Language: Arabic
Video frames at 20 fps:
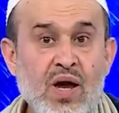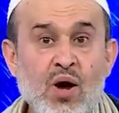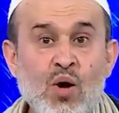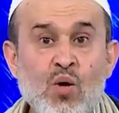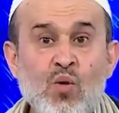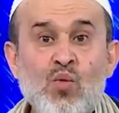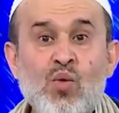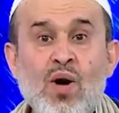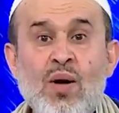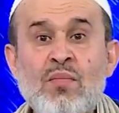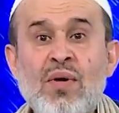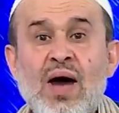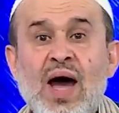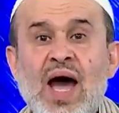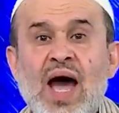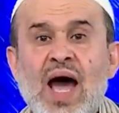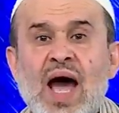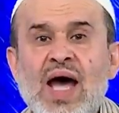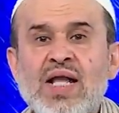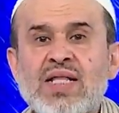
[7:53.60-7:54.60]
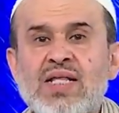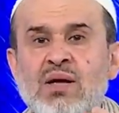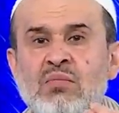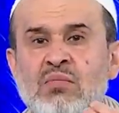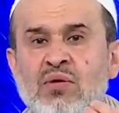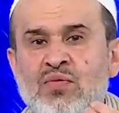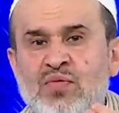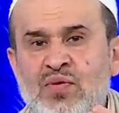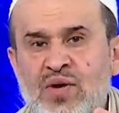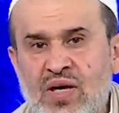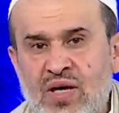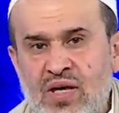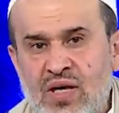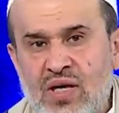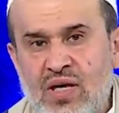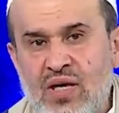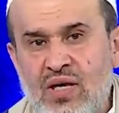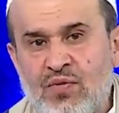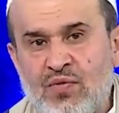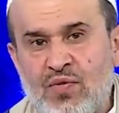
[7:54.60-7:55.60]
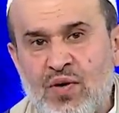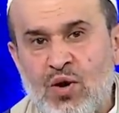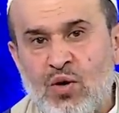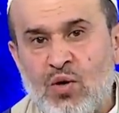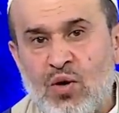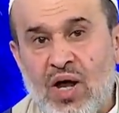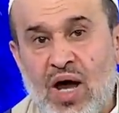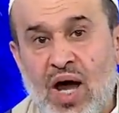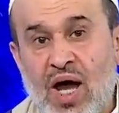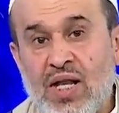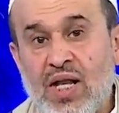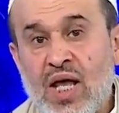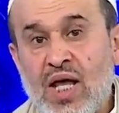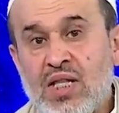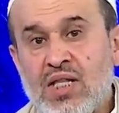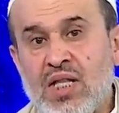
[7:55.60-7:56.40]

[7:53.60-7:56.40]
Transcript: ومع عدم فقهه في القرآن